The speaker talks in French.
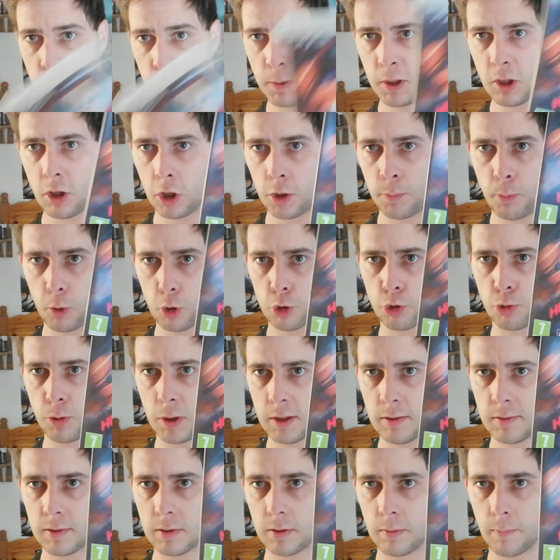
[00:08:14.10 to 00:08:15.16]
Speed Hot Pursuit,
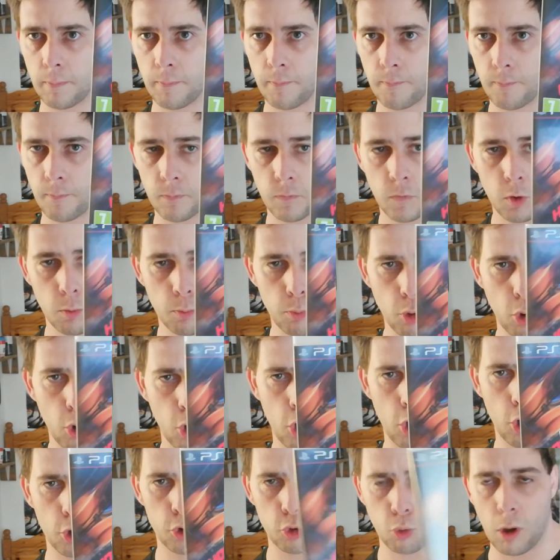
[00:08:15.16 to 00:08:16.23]
pour
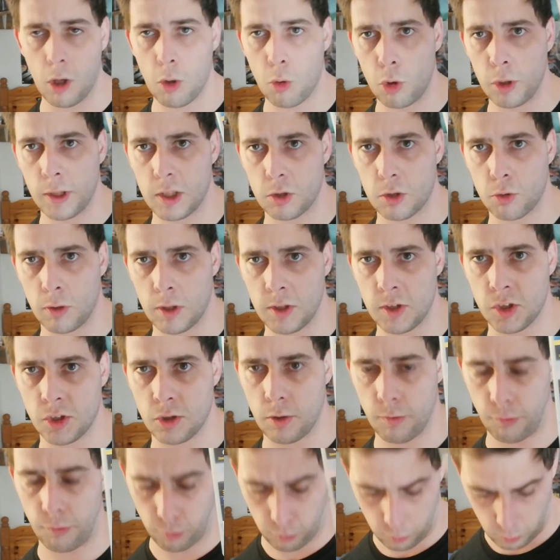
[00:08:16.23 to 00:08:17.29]
3,99€.
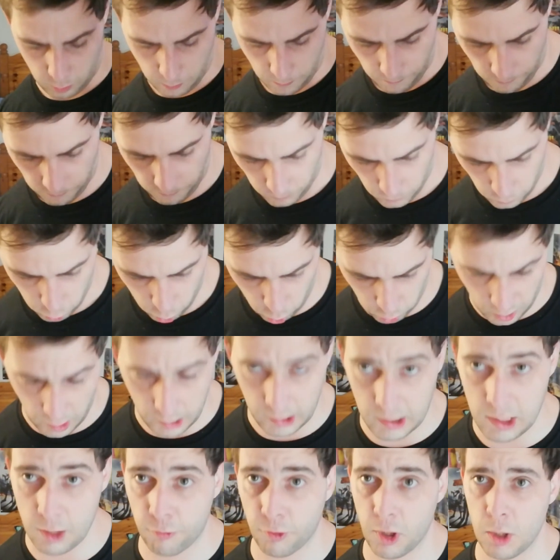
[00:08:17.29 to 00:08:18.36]
Euh, Donc
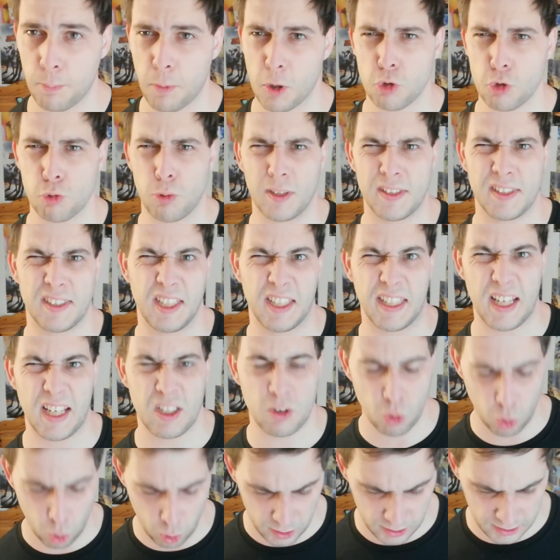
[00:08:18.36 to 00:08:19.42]
avec les frais de port, je crois que c'est
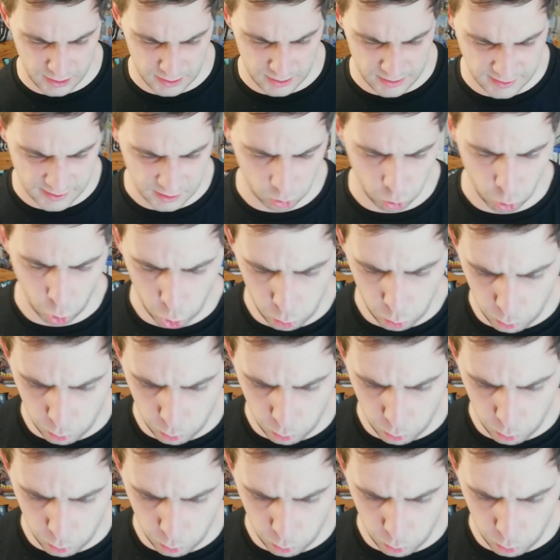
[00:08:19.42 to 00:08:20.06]
4-5€ de